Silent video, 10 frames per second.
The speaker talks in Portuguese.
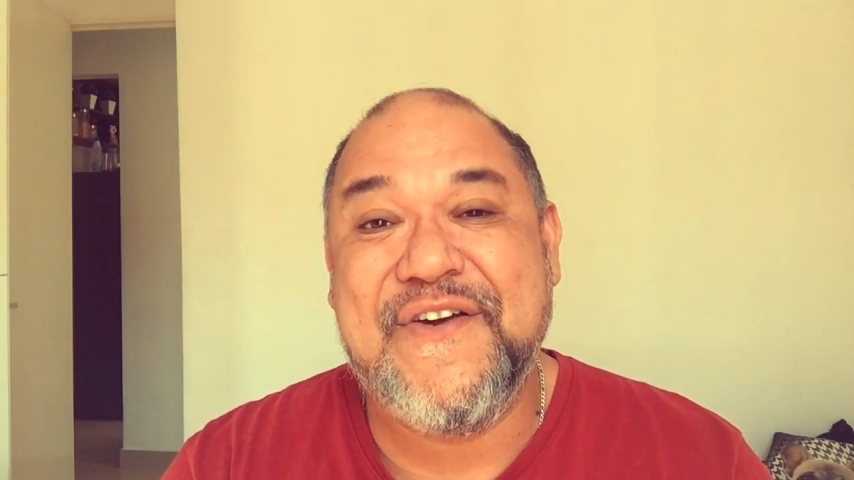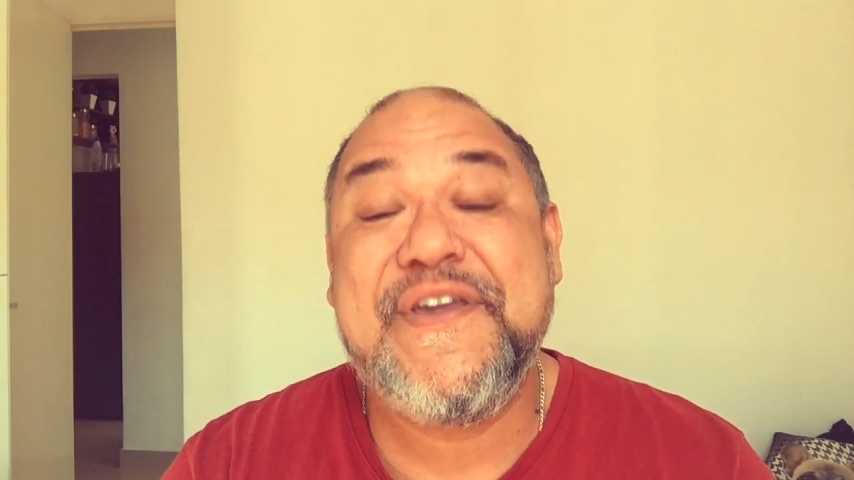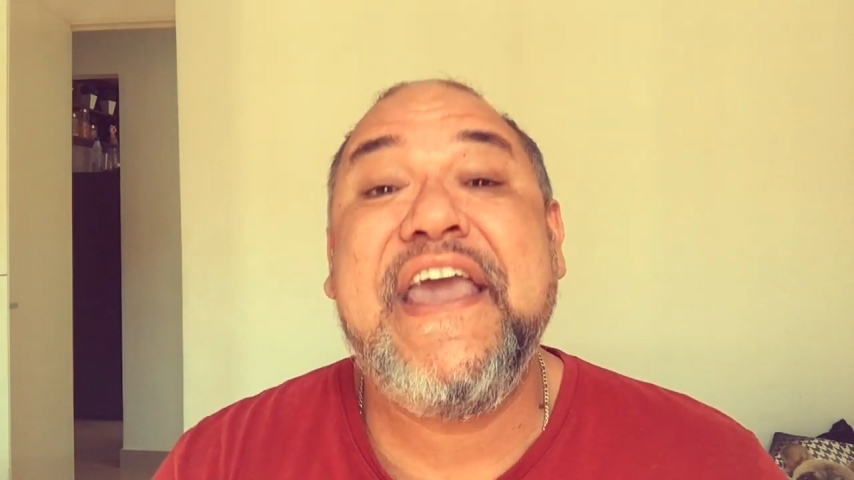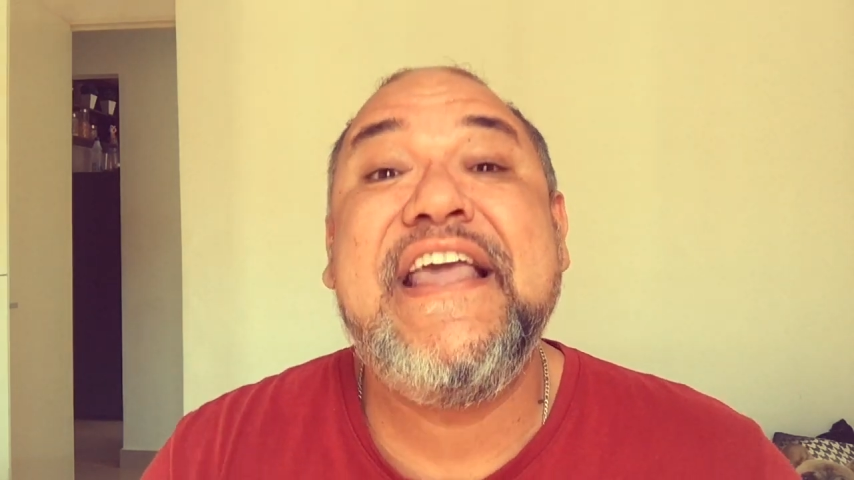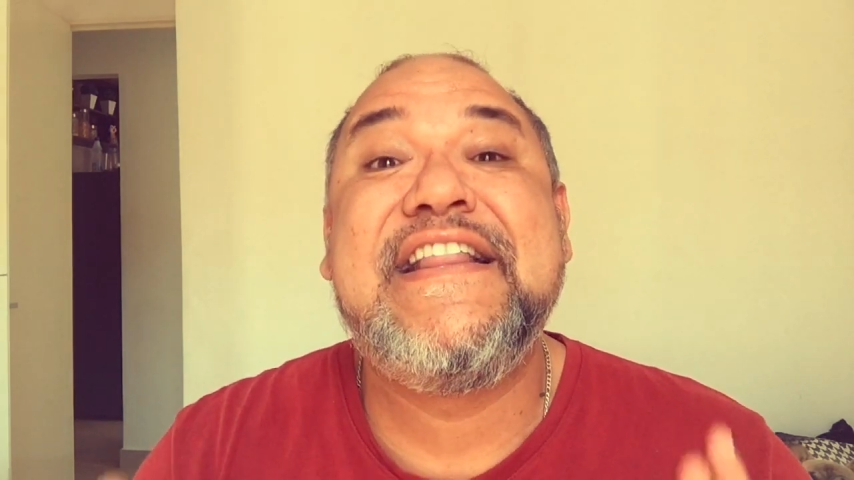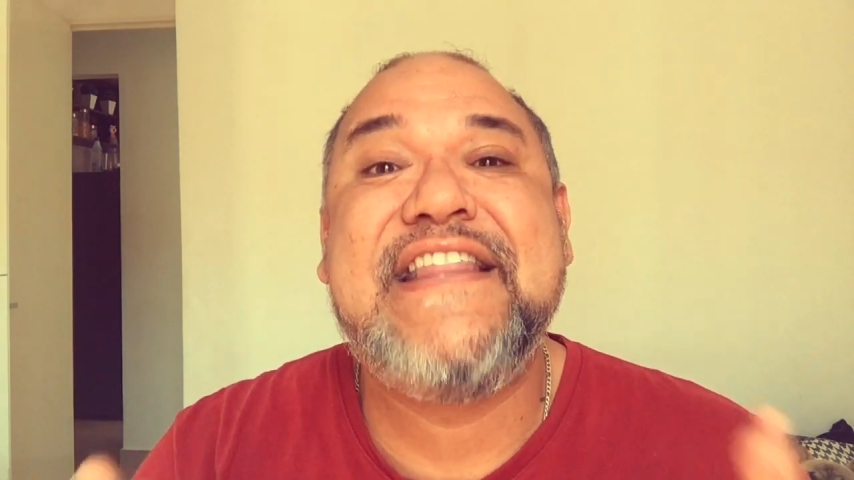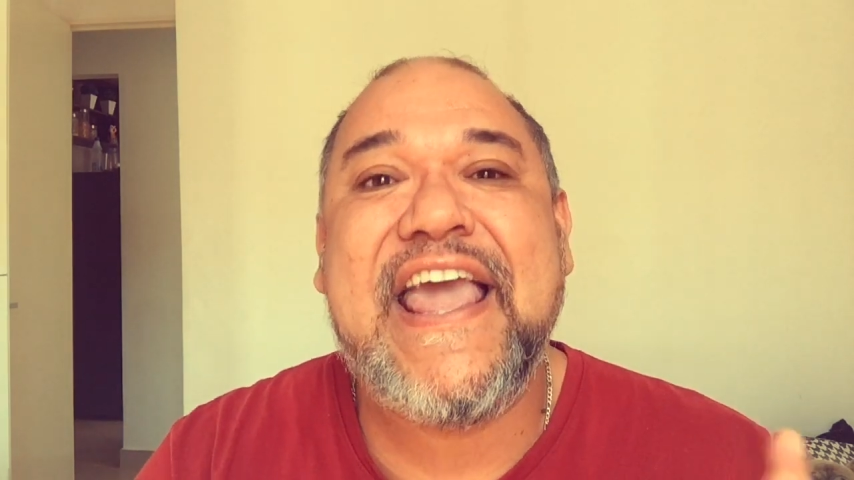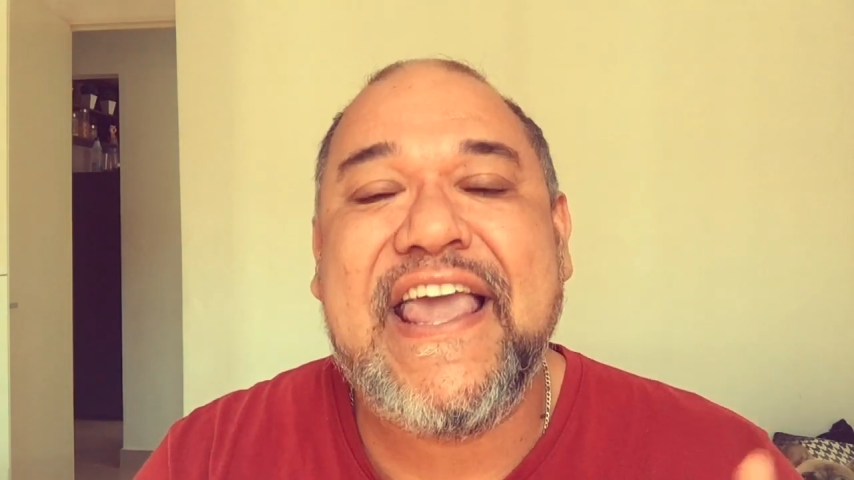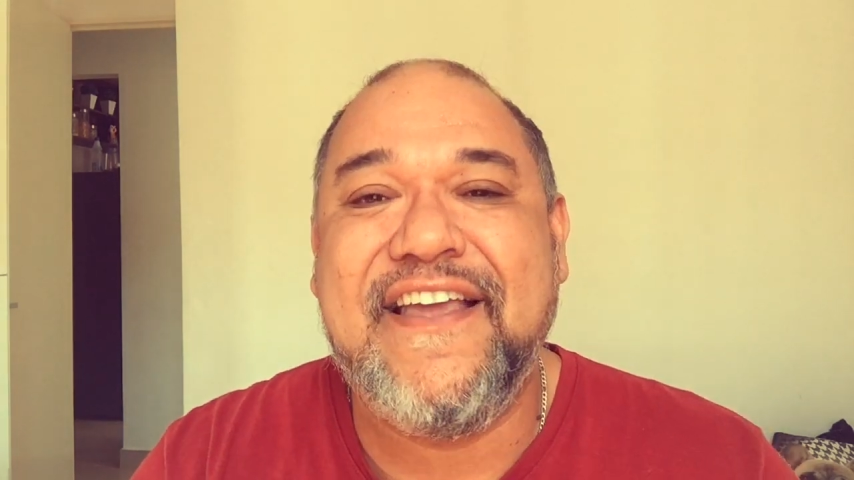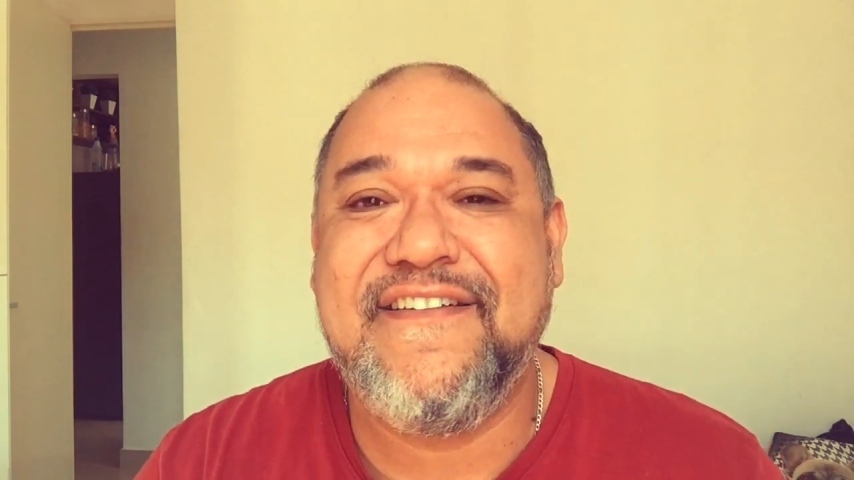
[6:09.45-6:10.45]
O que que
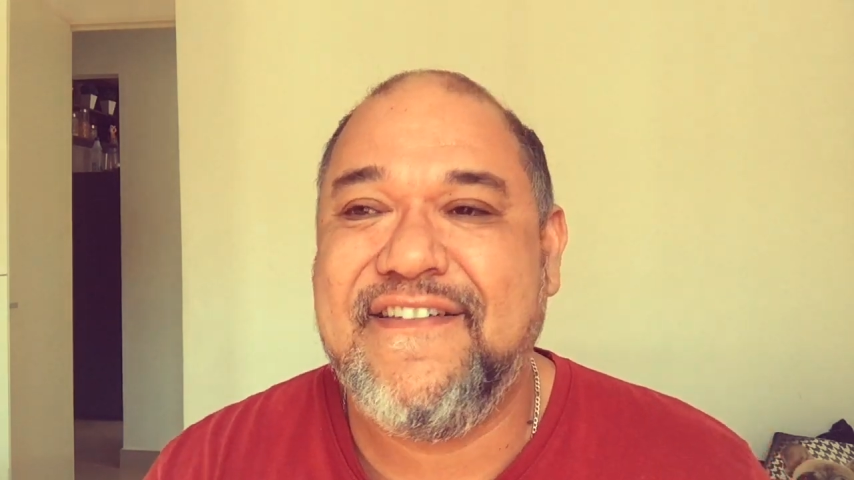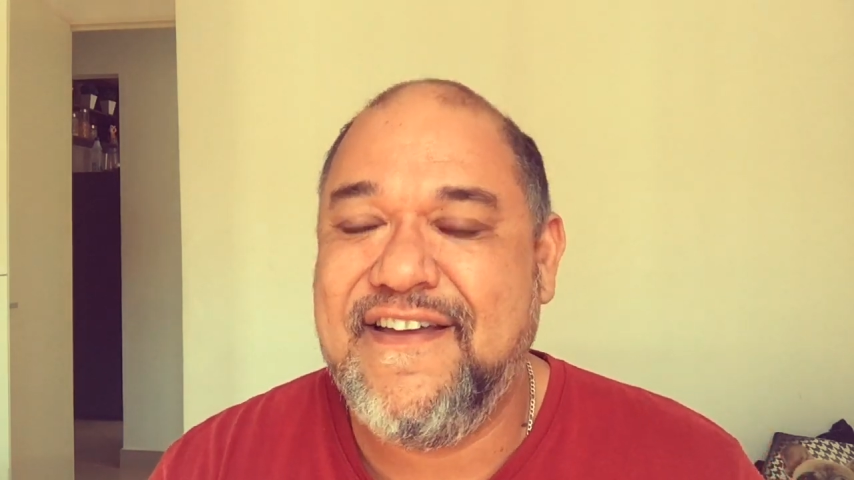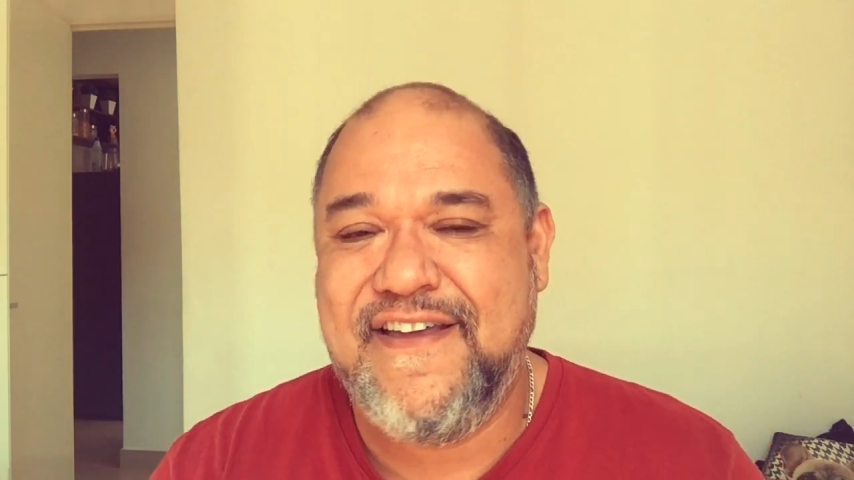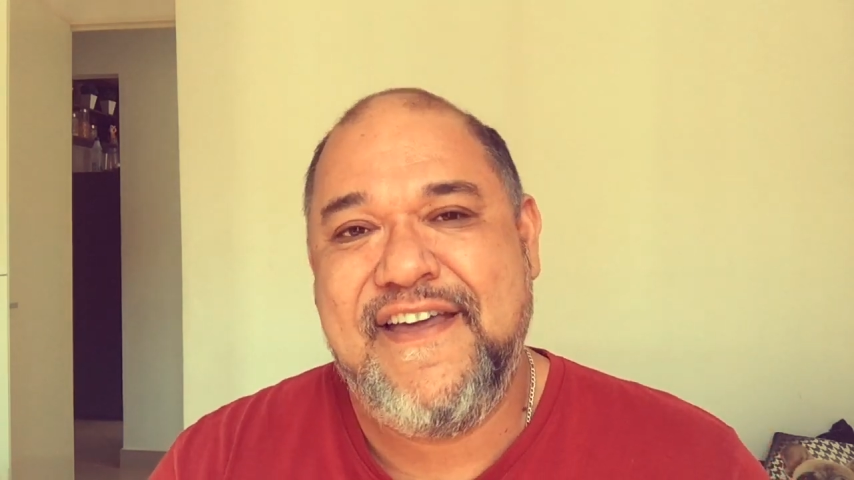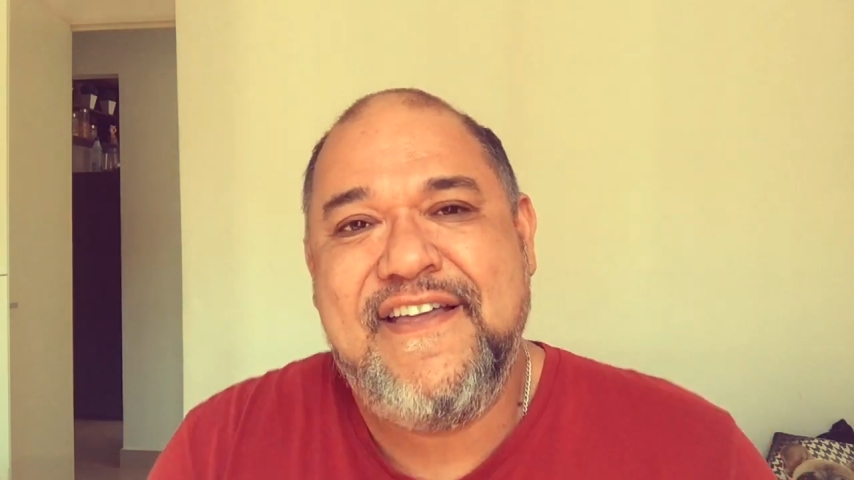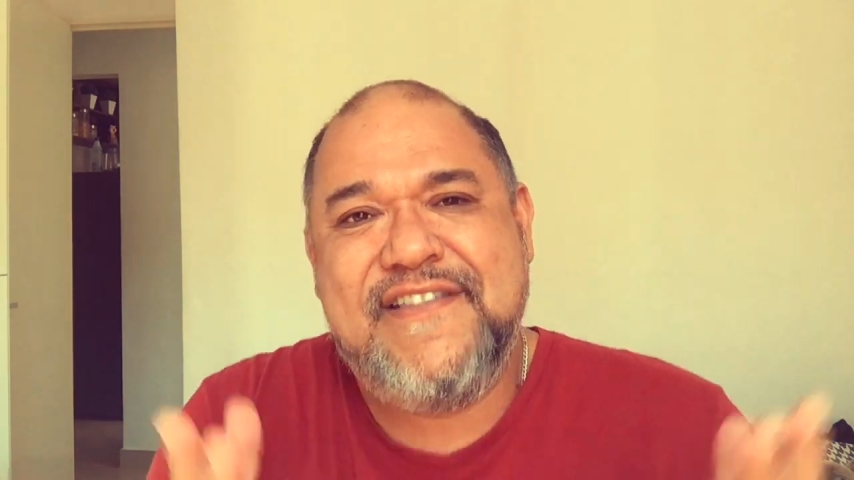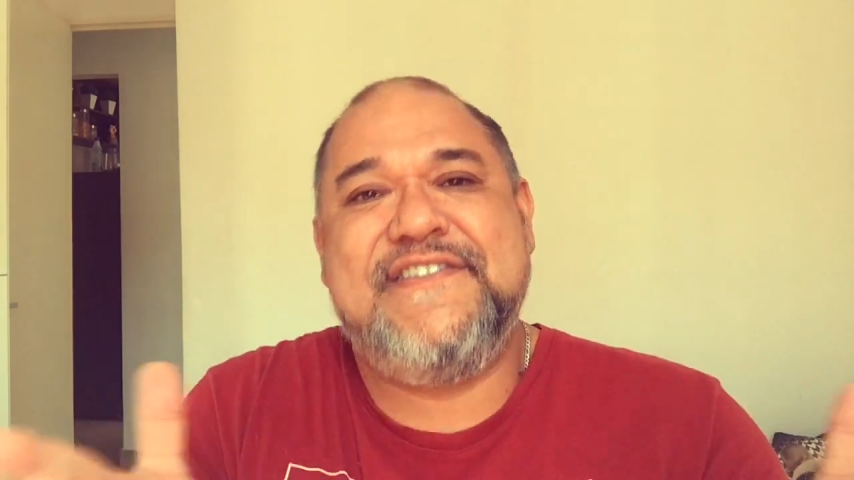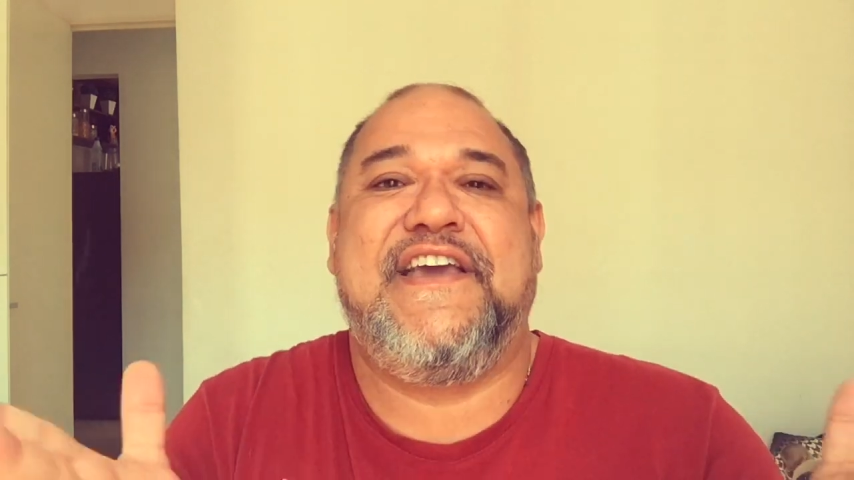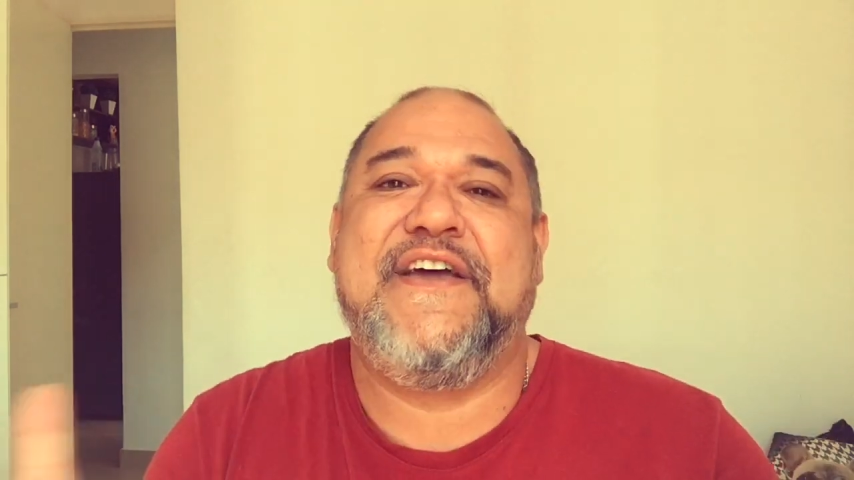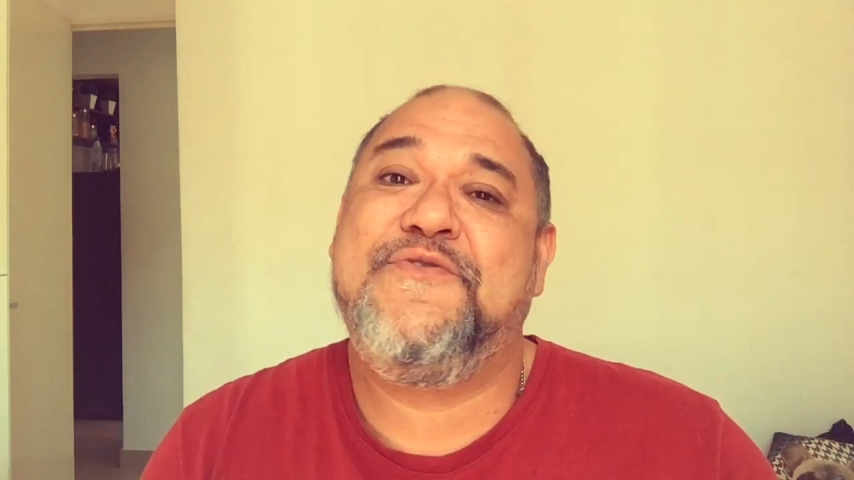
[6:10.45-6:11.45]
tem?
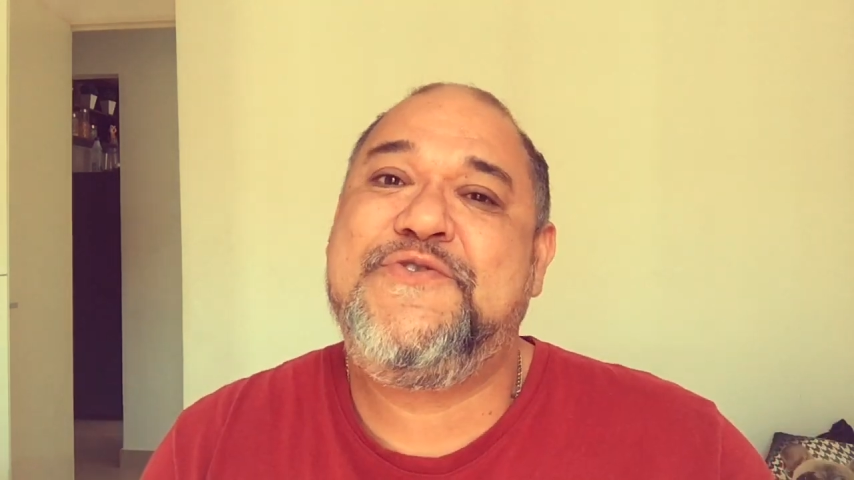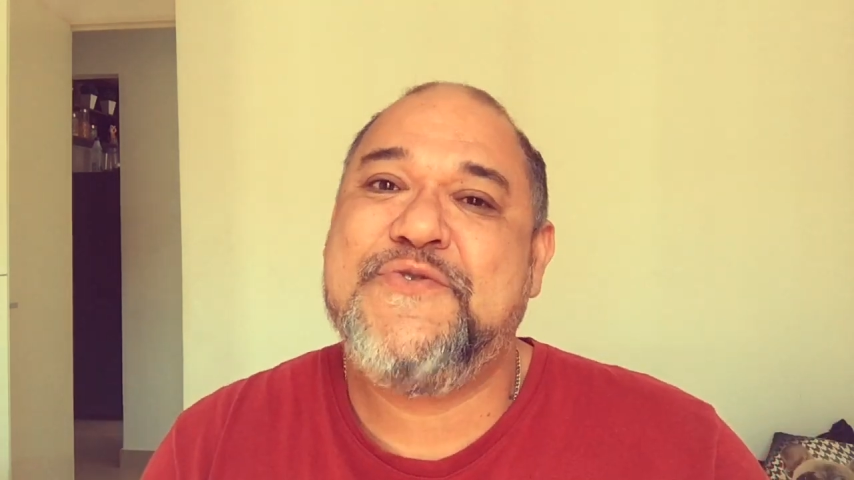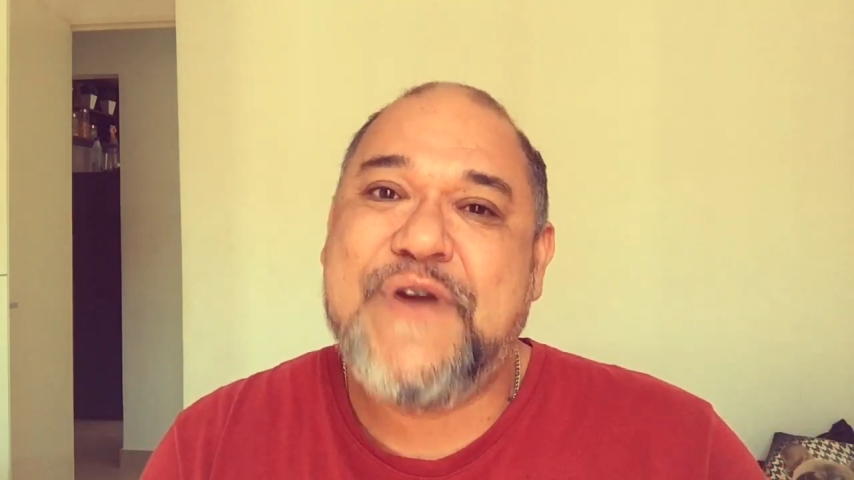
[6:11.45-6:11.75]
Dica do tio